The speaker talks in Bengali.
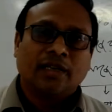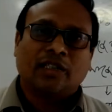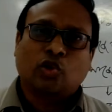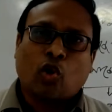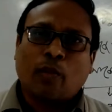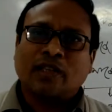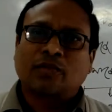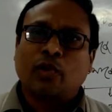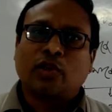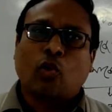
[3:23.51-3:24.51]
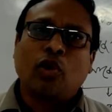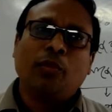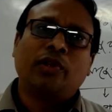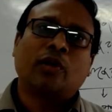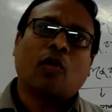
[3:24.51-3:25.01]
যে সমাজ বলতে
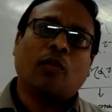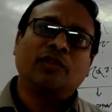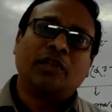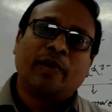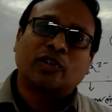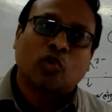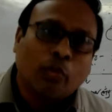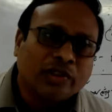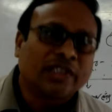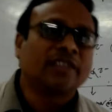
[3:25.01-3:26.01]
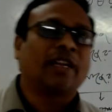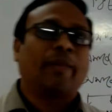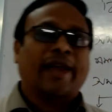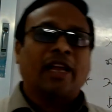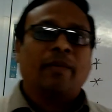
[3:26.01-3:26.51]
অনুভূতি কম জীবের সমষ্টি যেটা
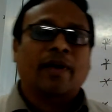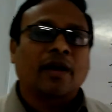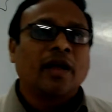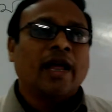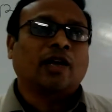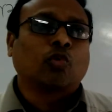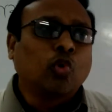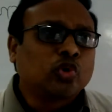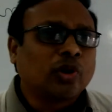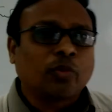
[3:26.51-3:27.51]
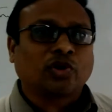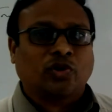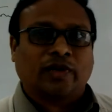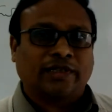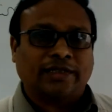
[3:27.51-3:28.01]
ম্যাগাইবার একটা গুরুত্বপূর্ণ
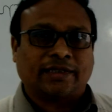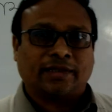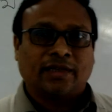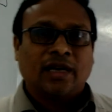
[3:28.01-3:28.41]
সংজ্ঞা দিয়েছেন